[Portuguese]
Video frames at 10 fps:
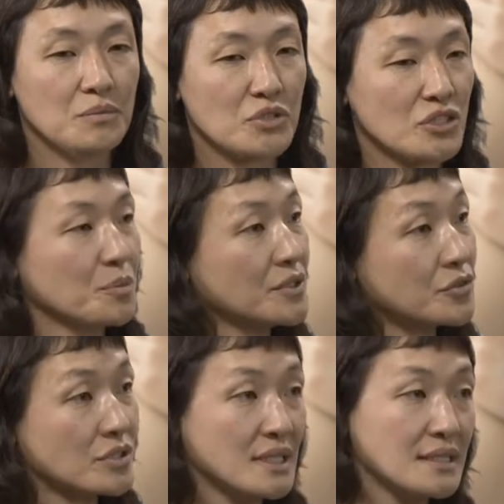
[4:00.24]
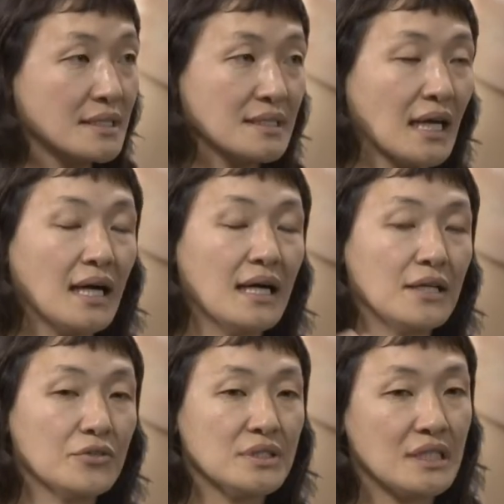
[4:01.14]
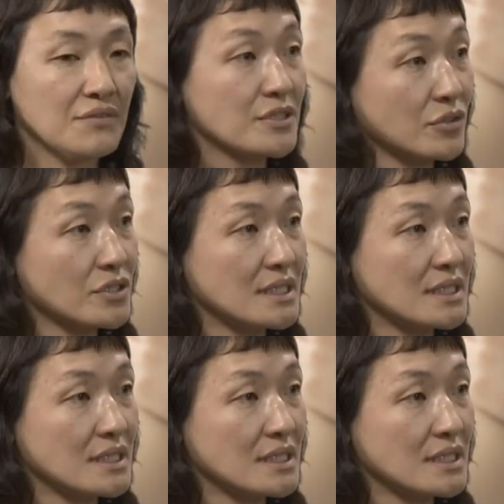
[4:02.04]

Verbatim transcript: procedimentos desnecessários, intervenções